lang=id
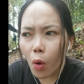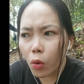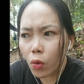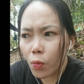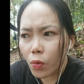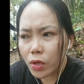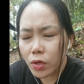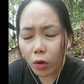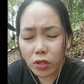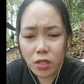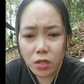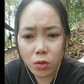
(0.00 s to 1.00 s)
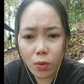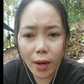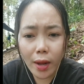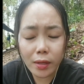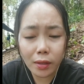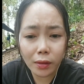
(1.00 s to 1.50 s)
ogumuk ogumu inongosin
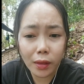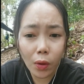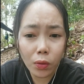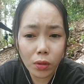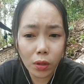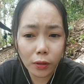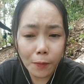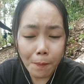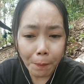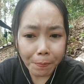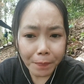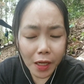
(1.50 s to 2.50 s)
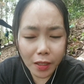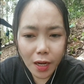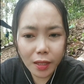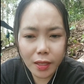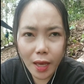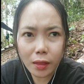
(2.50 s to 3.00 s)
dualan it daudot
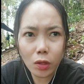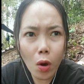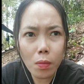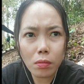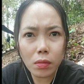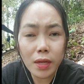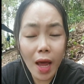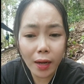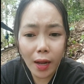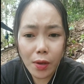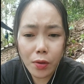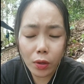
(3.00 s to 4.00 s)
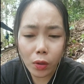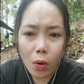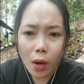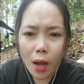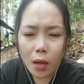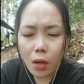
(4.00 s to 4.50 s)
rakyat om um, nala yolo
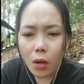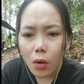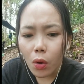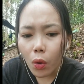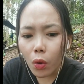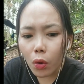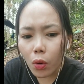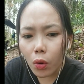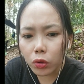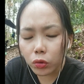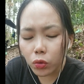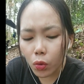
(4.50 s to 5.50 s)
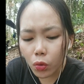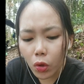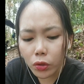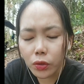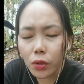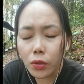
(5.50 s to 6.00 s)
nga
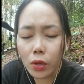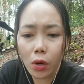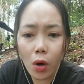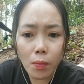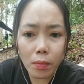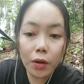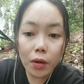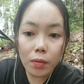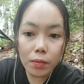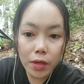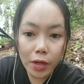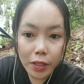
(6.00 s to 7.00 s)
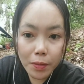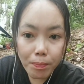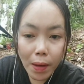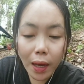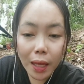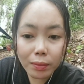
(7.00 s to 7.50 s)
otogod na diolo om um. minagi
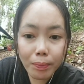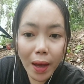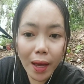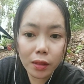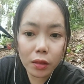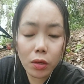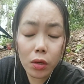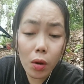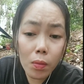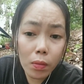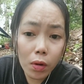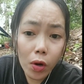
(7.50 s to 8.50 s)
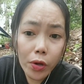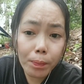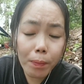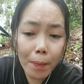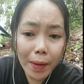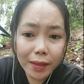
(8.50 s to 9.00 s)
pakat-pakat diolo mongoi
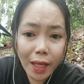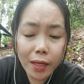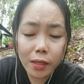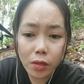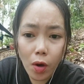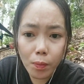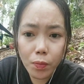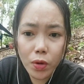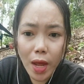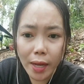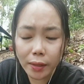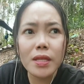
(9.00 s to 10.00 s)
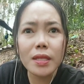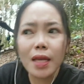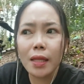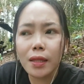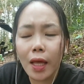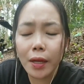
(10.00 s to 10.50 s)
pamatai di gombunan
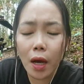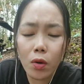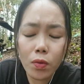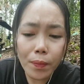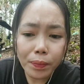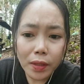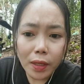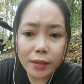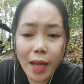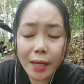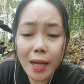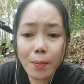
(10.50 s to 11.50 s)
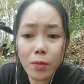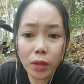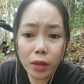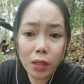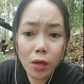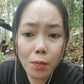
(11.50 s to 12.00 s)
santa daw
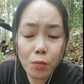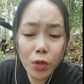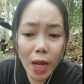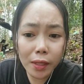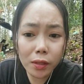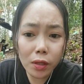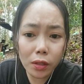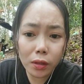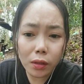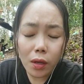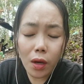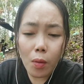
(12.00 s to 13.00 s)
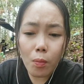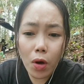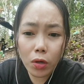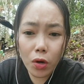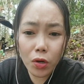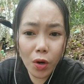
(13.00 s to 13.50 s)
dadamot di gombunan dot
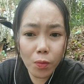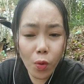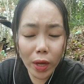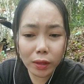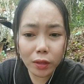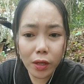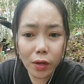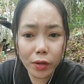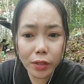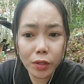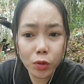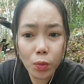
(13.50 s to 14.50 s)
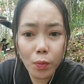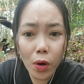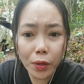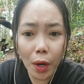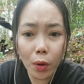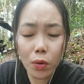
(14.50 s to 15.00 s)
mororo buat dahilon
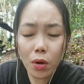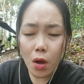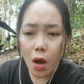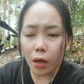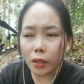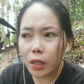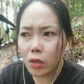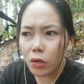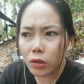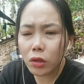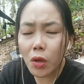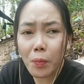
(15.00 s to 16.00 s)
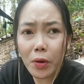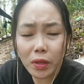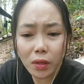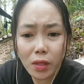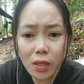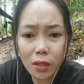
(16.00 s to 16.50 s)
idumoh dau rikot po
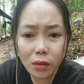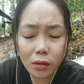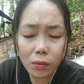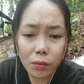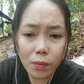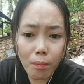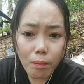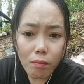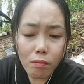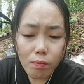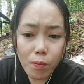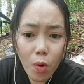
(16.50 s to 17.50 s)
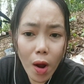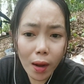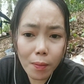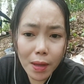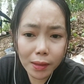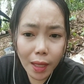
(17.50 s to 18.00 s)
it
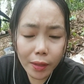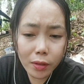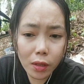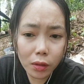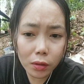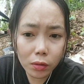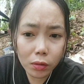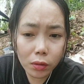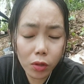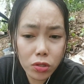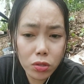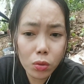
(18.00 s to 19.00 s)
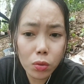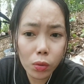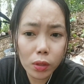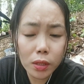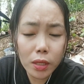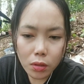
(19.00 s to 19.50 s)
puak mantadot
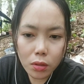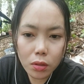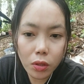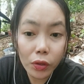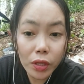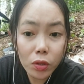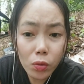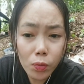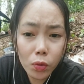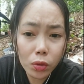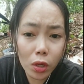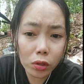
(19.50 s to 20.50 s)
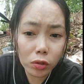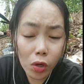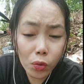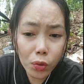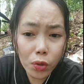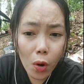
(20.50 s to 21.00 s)
tosundung ide ginumuk dot
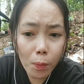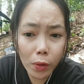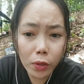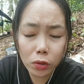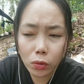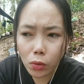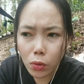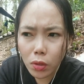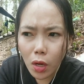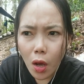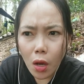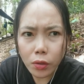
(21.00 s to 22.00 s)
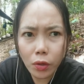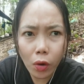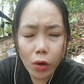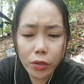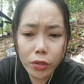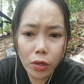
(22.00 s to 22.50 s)
toluh noh pada tulun
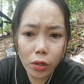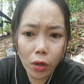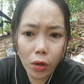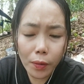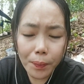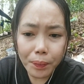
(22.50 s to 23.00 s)
nongoi diolo